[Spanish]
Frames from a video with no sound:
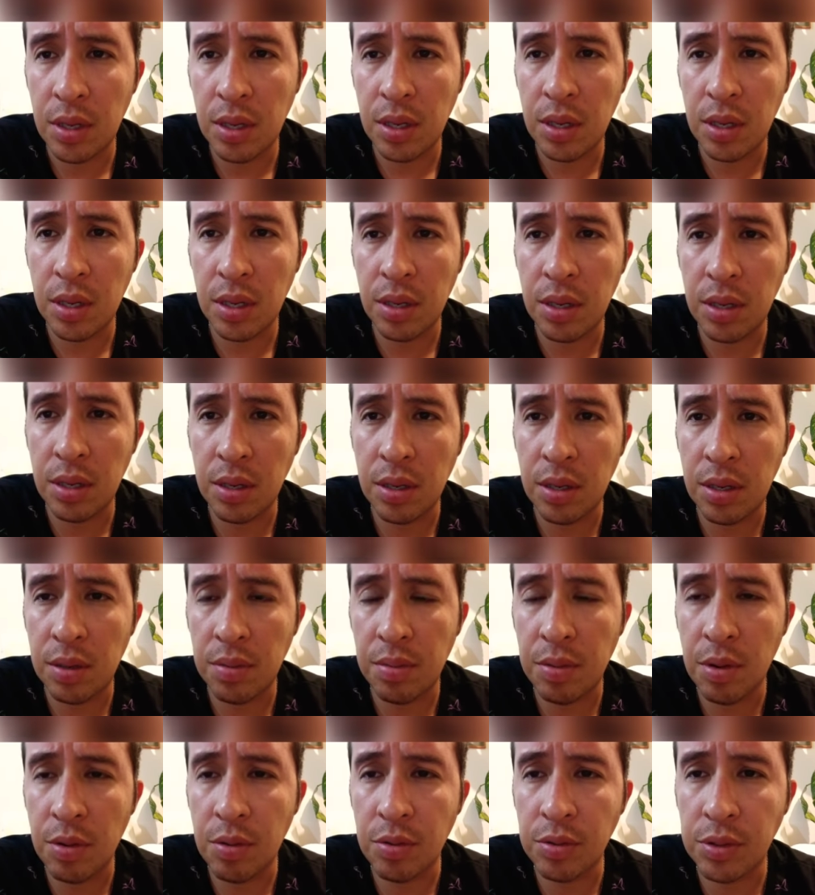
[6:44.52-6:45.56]
Y
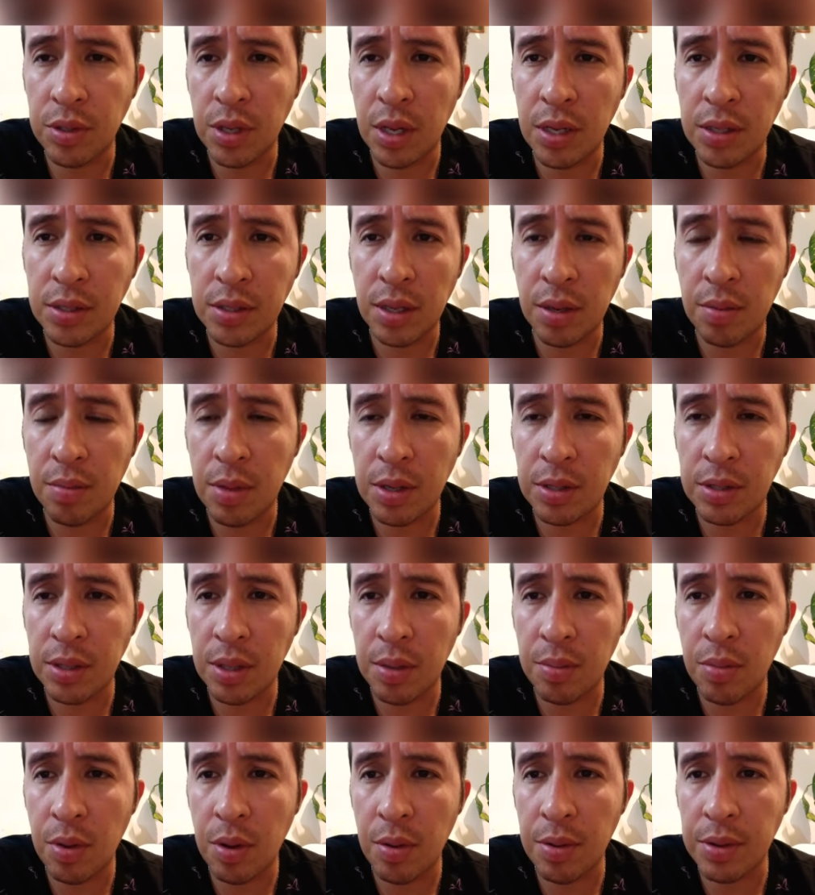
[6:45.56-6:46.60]
me gustaría estar más
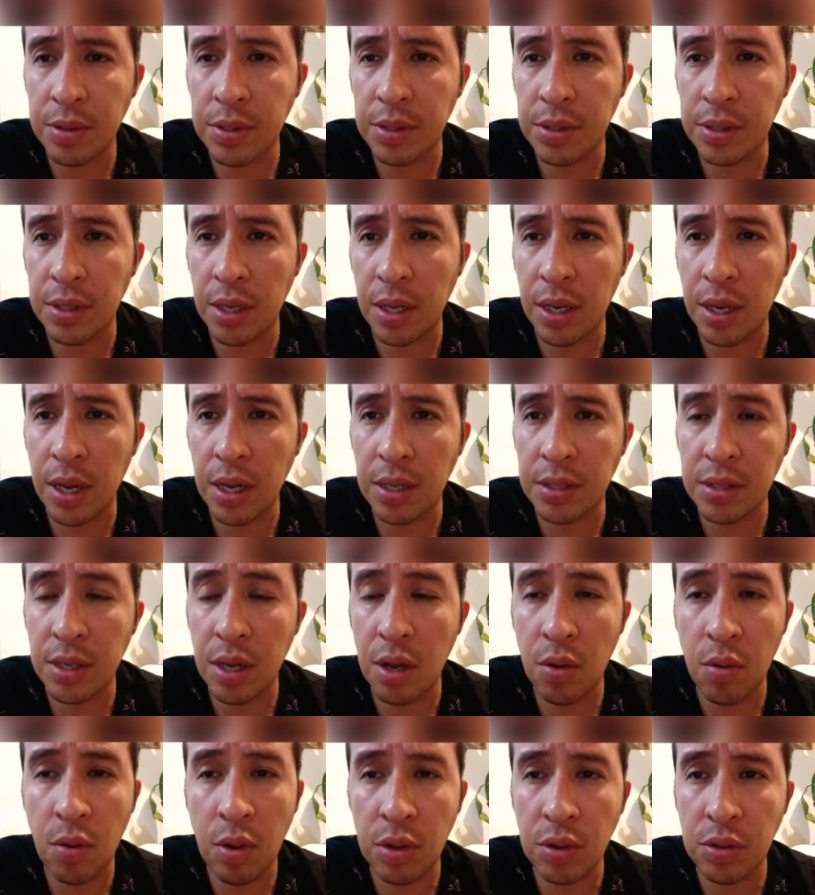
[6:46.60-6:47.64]
tiempo a veces en casa
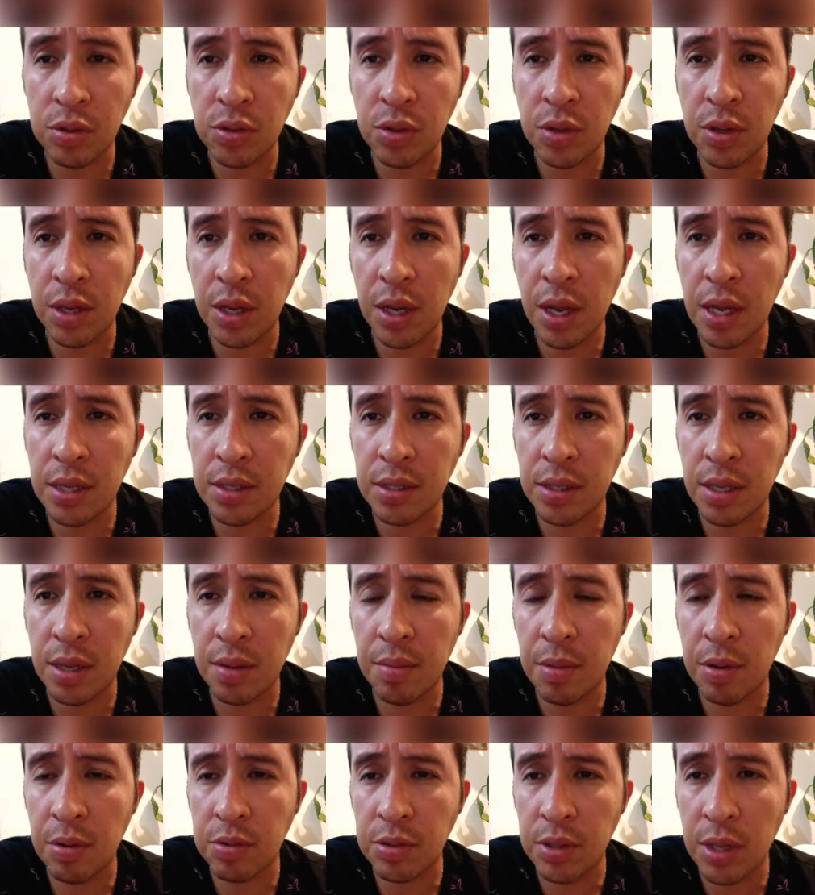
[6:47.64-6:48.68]
o cuando estoy en casa
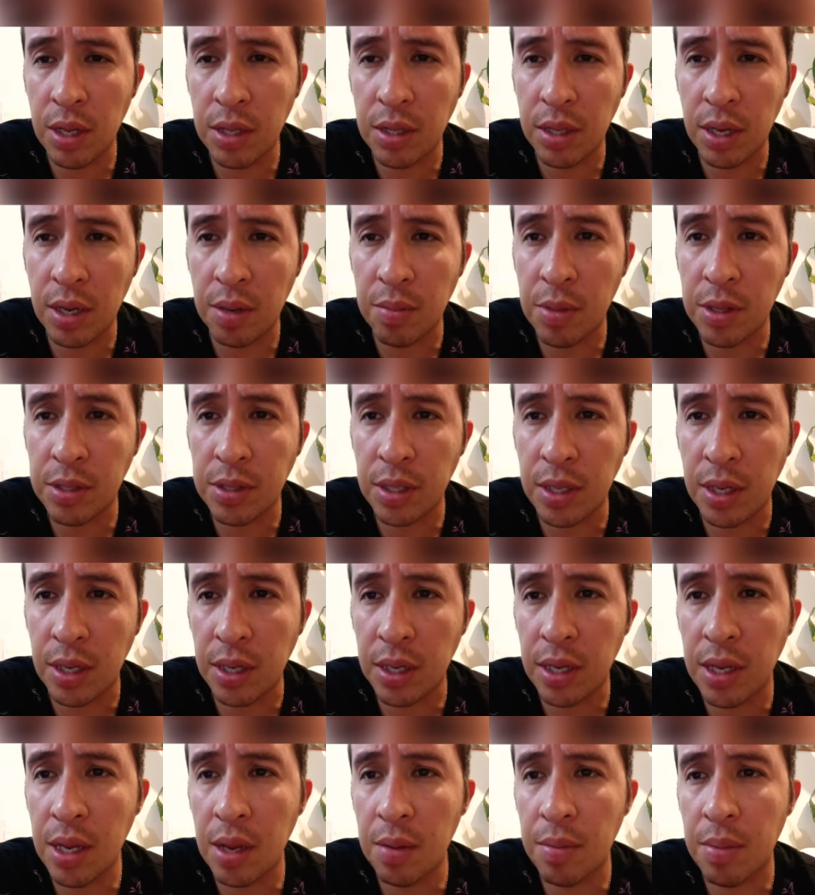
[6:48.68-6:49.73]
me gustaría tener más
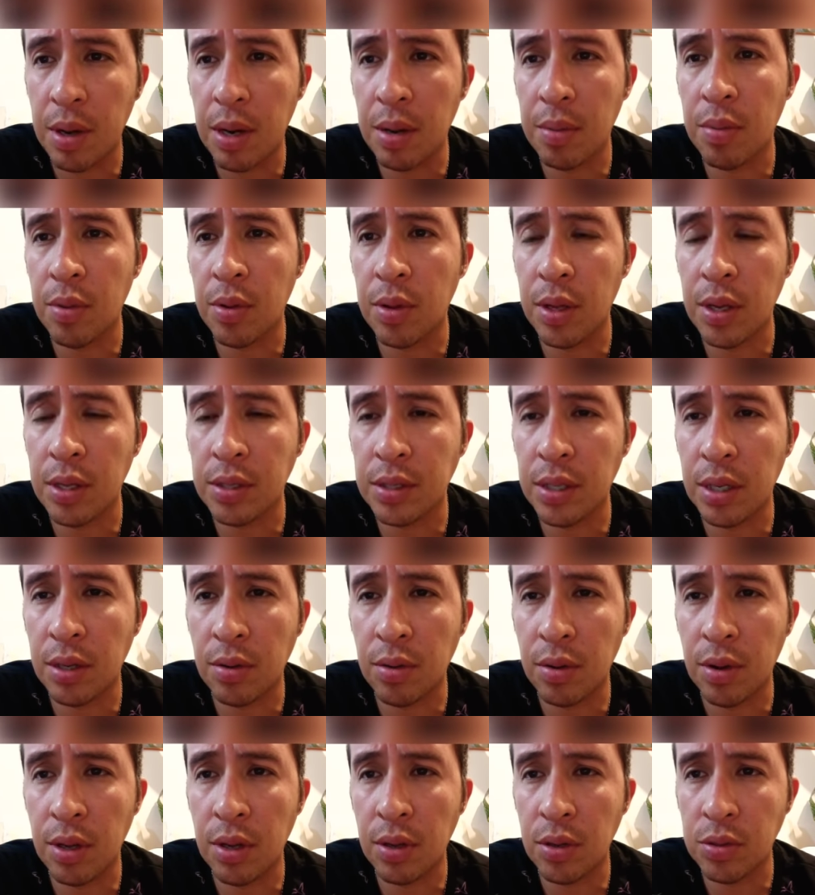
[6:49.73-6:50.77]
energía para poder estar
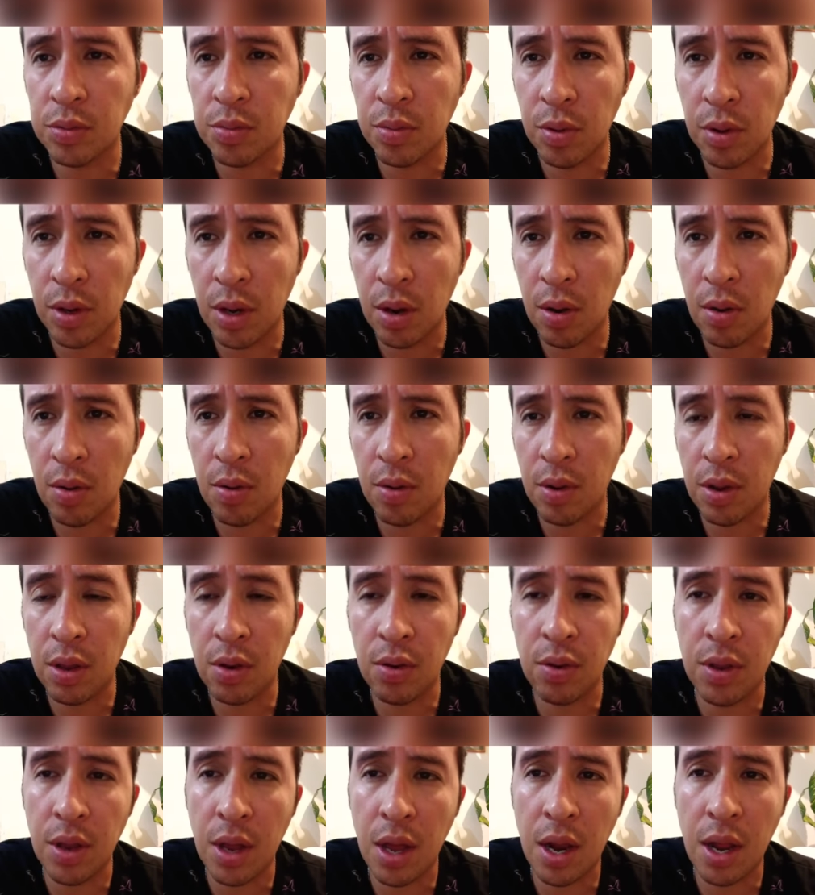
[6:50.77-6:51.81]
con ellos porque luego quiero
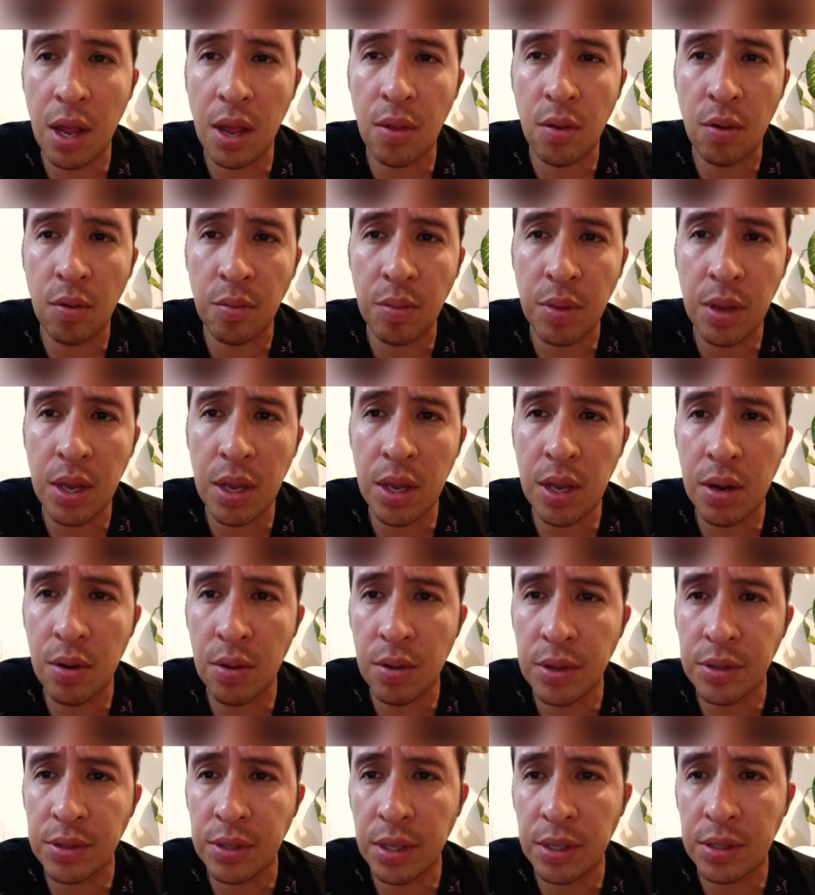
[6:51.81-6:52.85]
llegar a dormir o
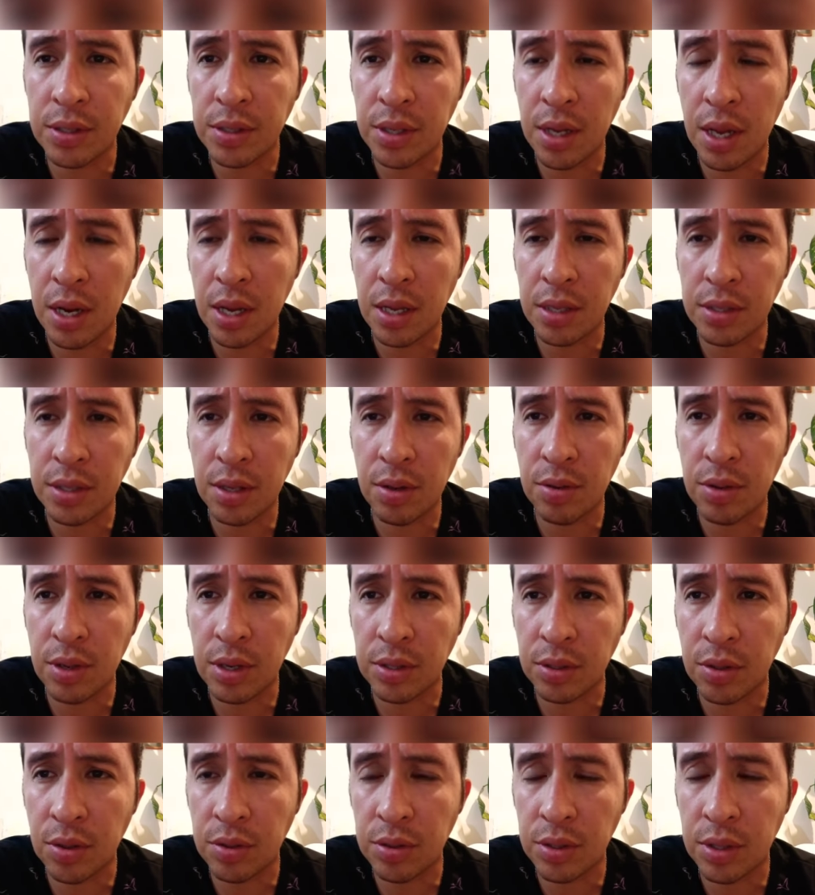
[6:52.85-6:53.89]
descansar y hacer
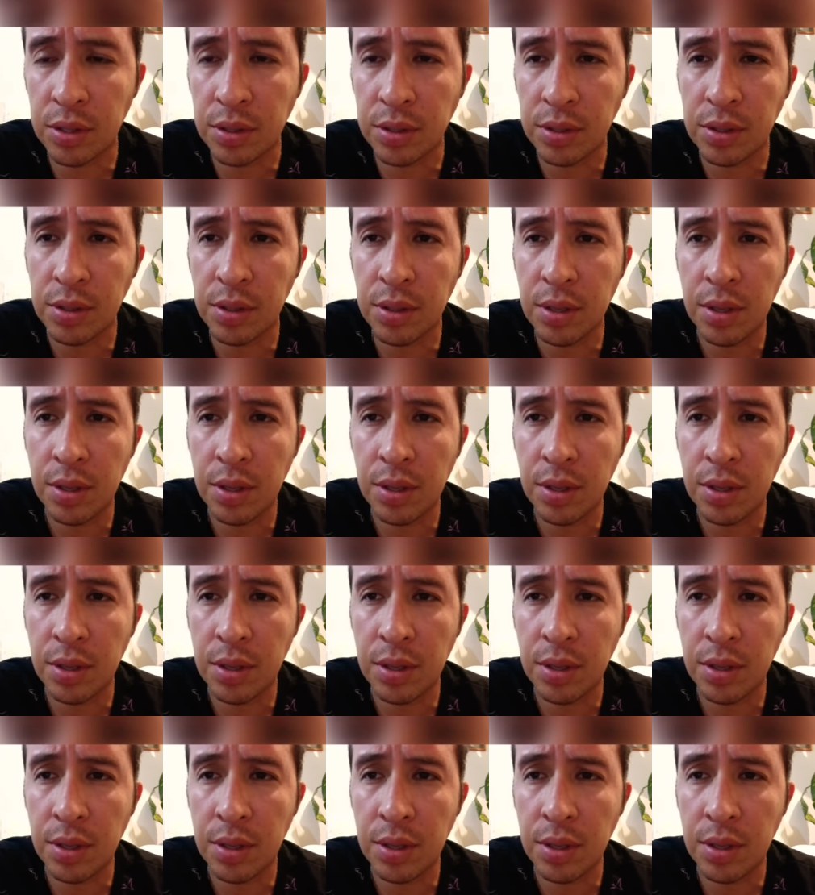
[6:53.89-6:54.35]
otras cosas.